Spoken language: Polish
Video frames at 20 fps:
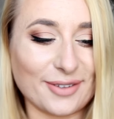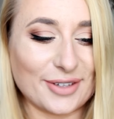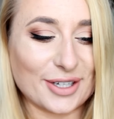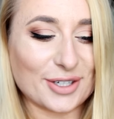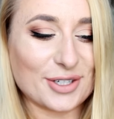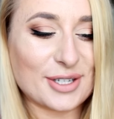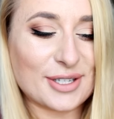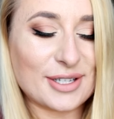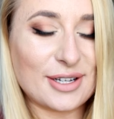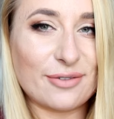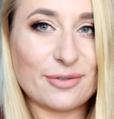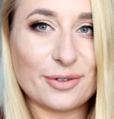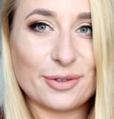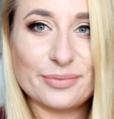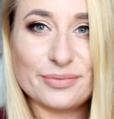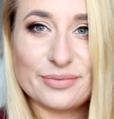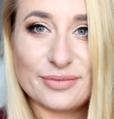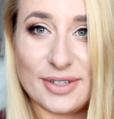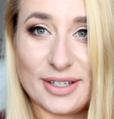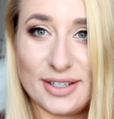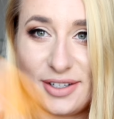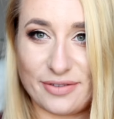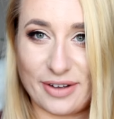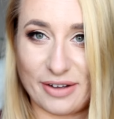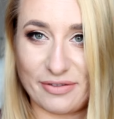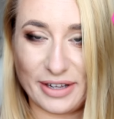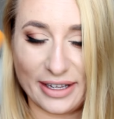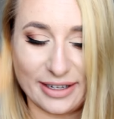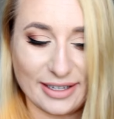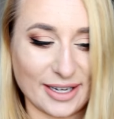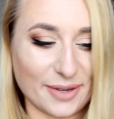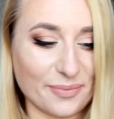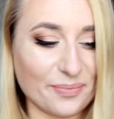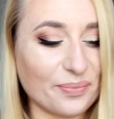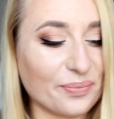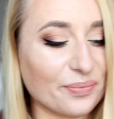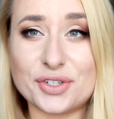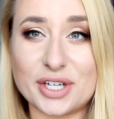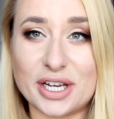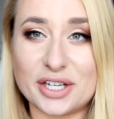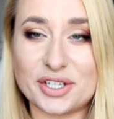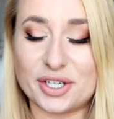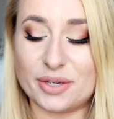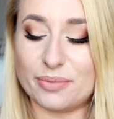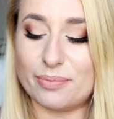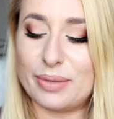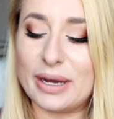także znowu dwa w jednym. Trzeci,